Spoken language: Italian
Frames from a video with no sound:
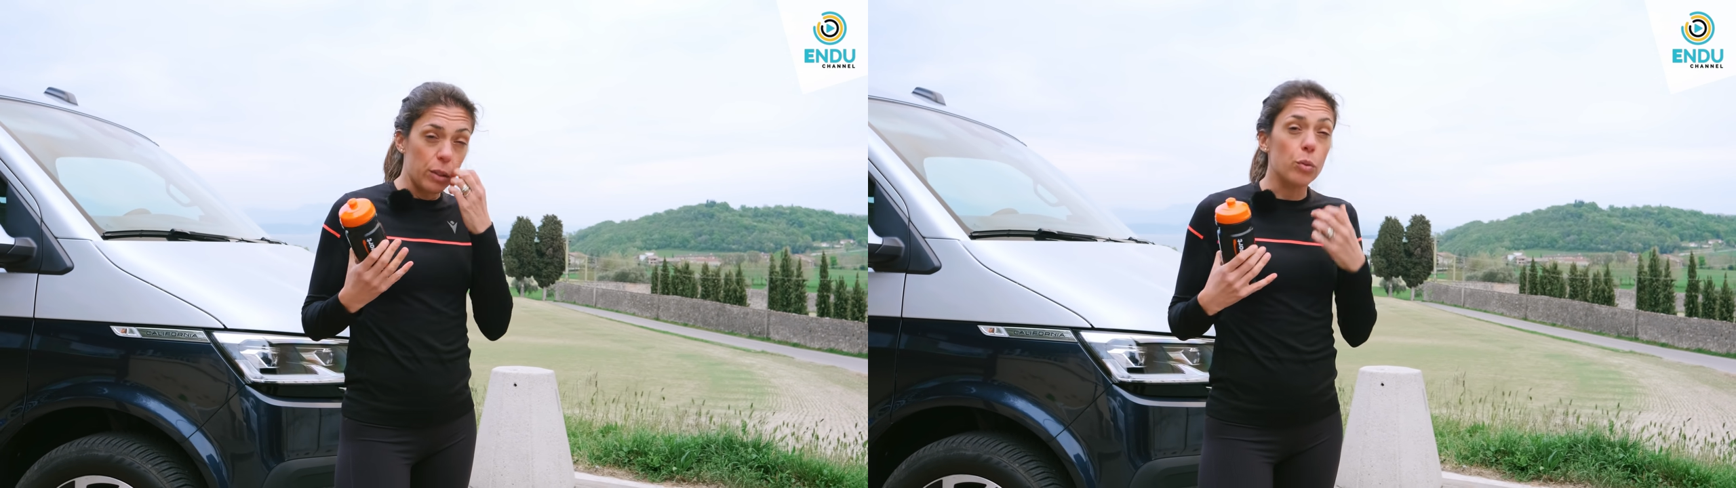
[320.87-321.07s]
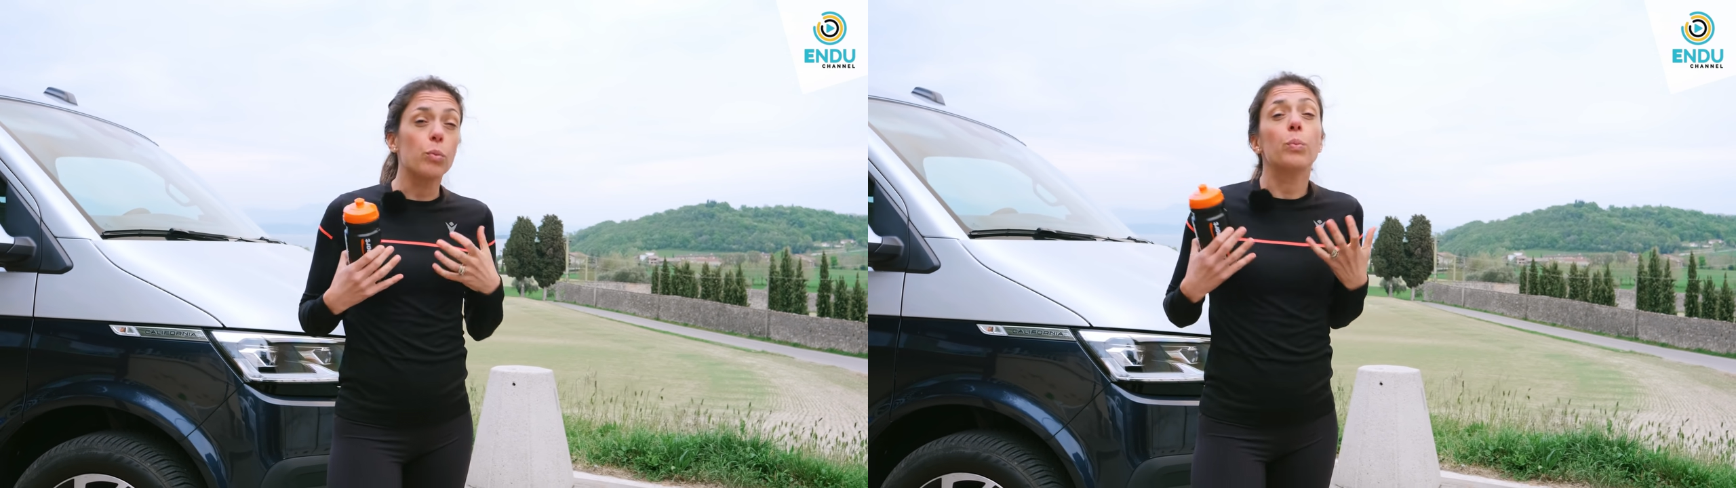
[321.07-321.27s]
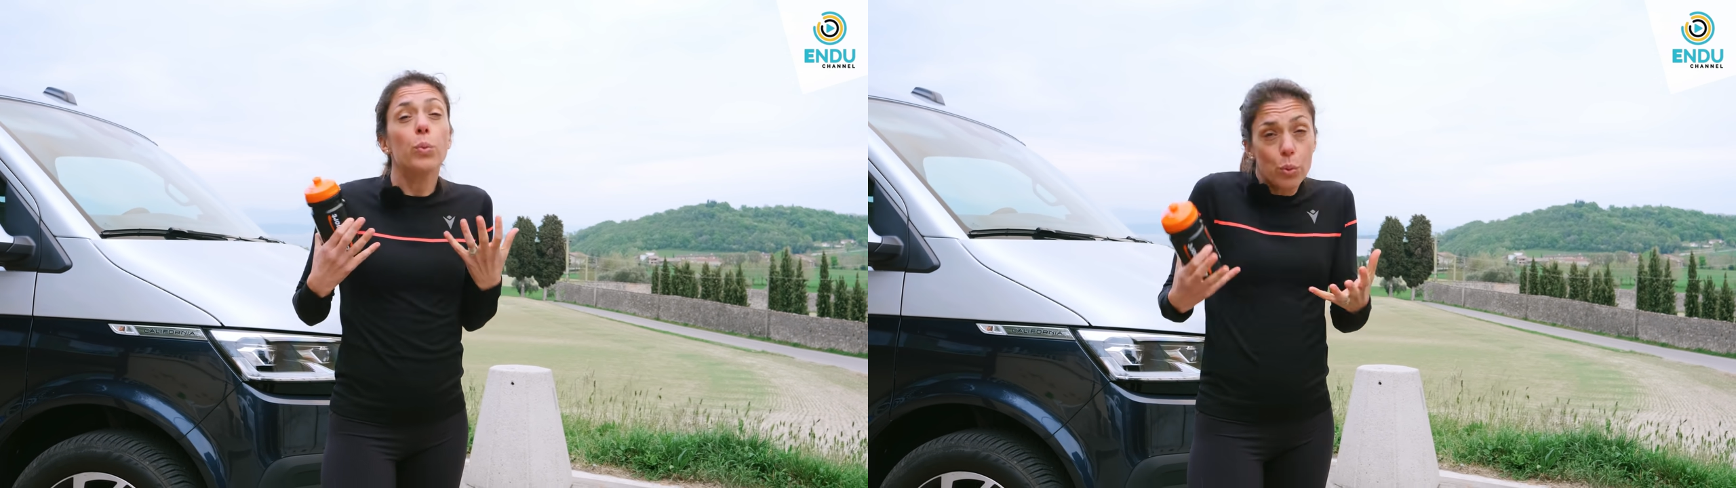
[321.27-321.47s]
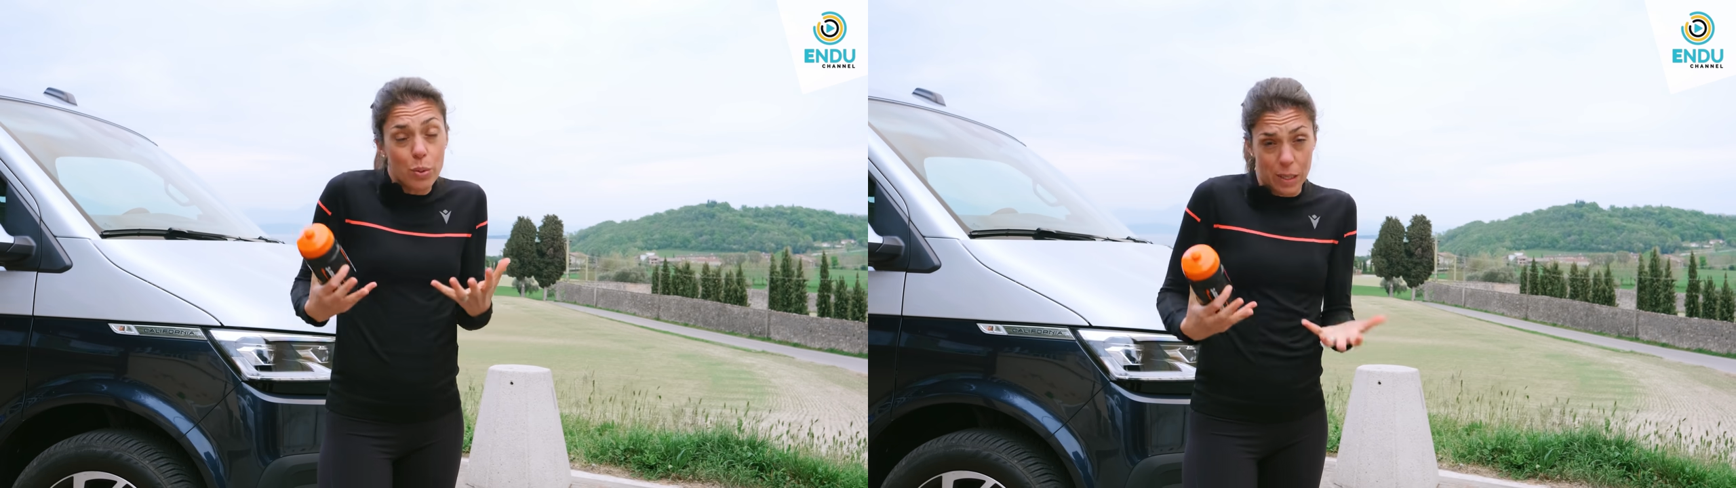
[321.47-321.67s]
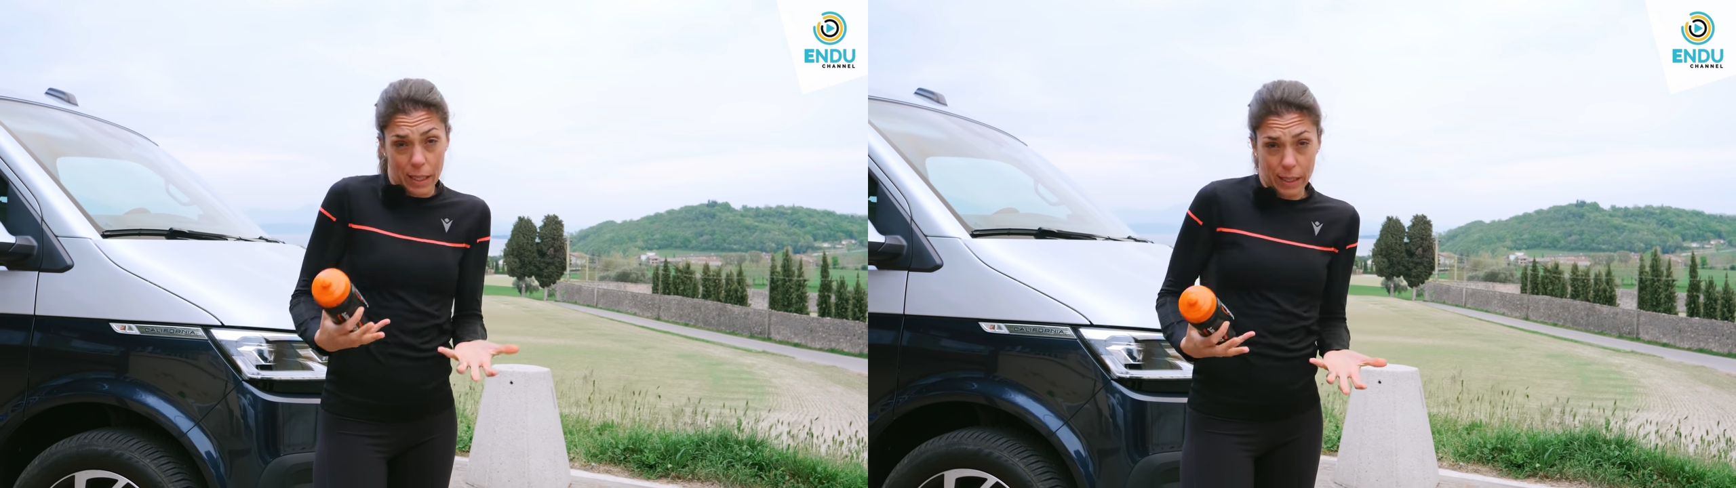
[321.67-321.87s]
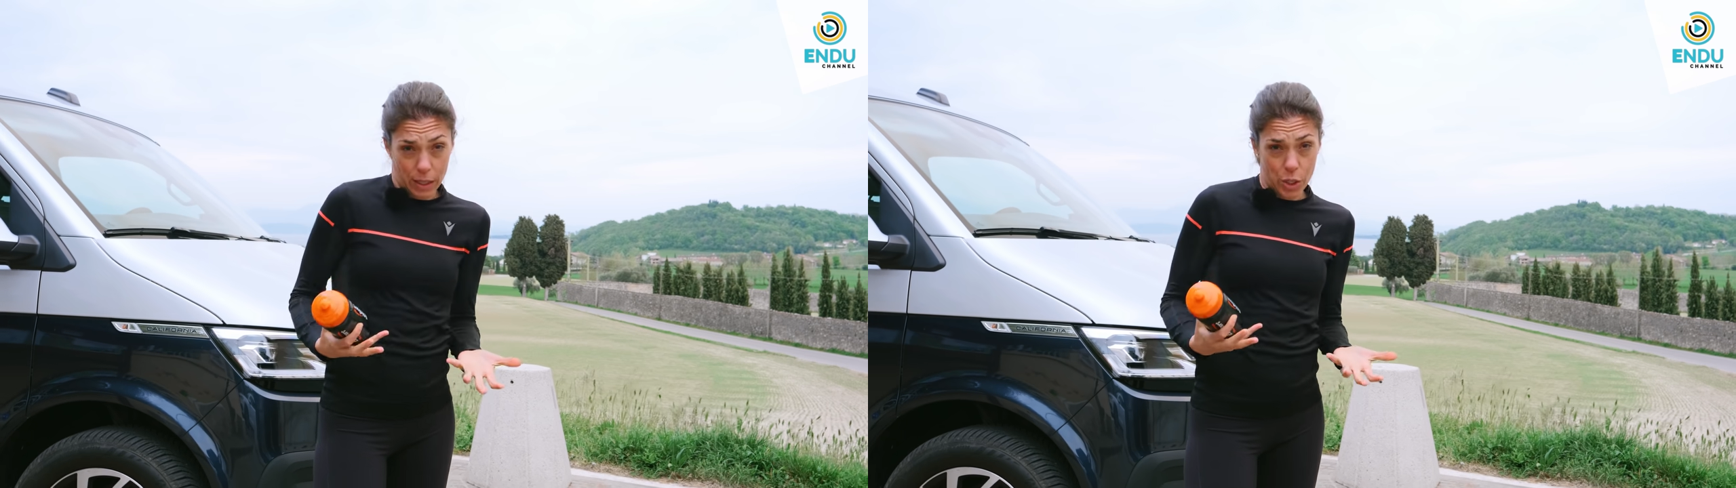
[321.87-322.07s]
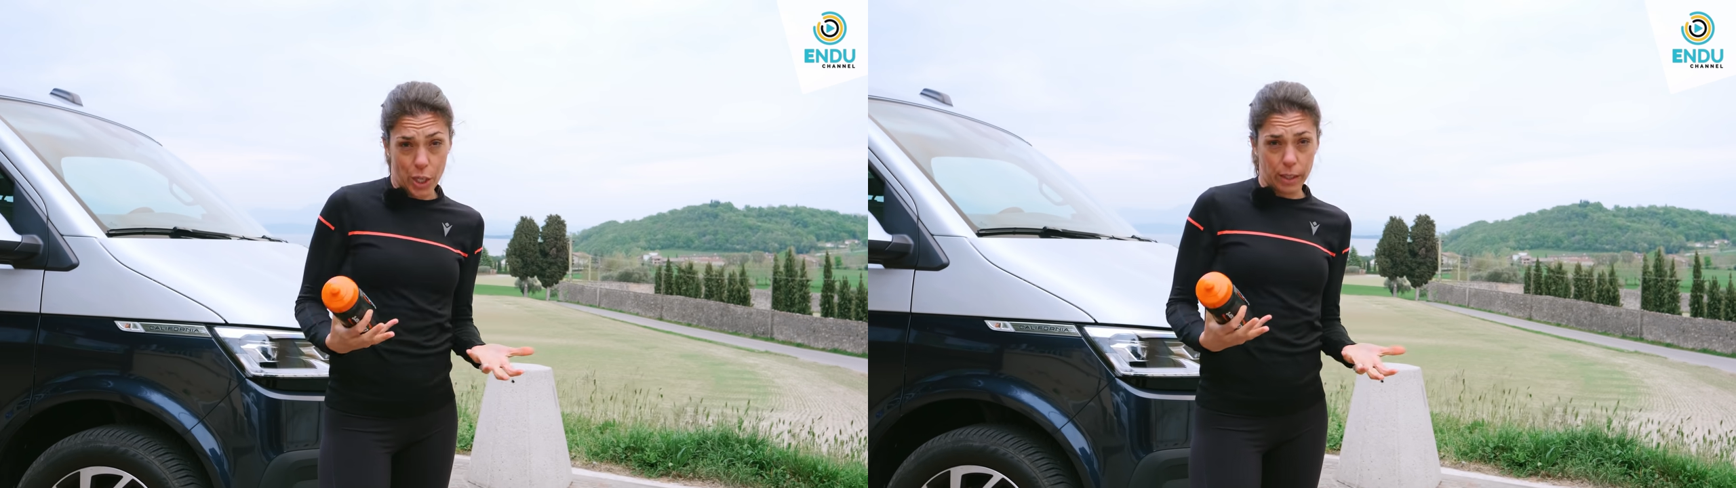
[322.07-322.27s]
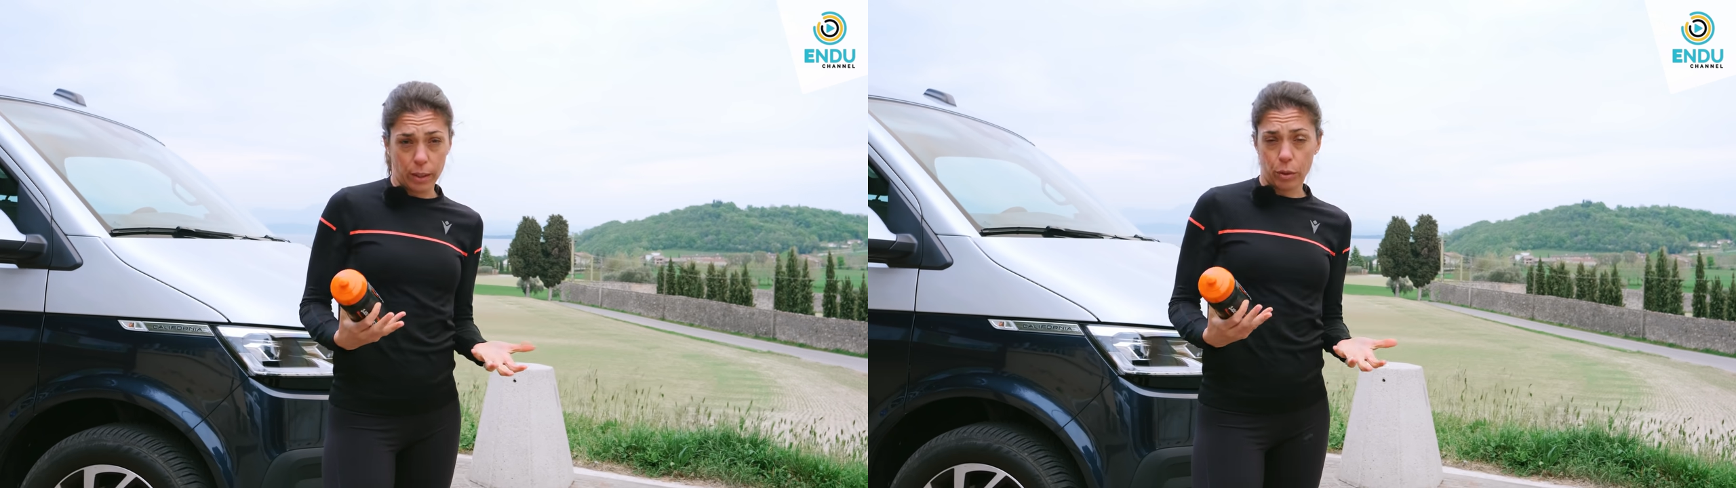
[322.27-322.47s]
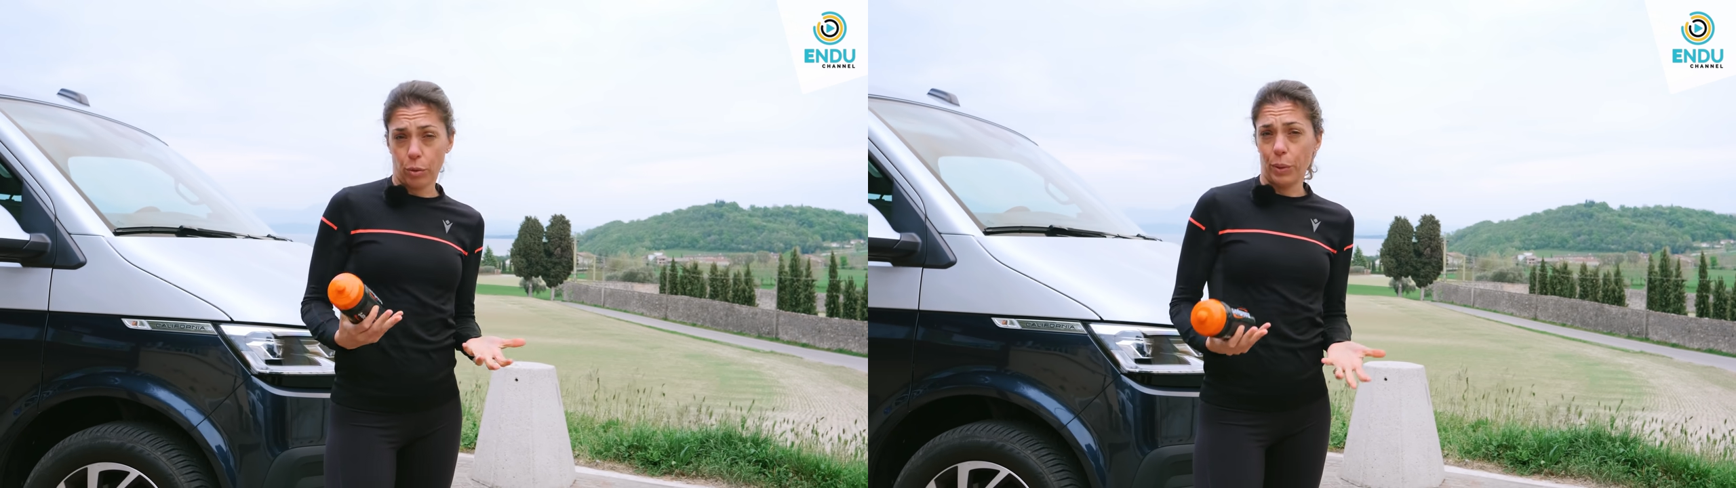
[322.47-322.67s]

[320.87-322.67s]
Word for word: di un boost energetico,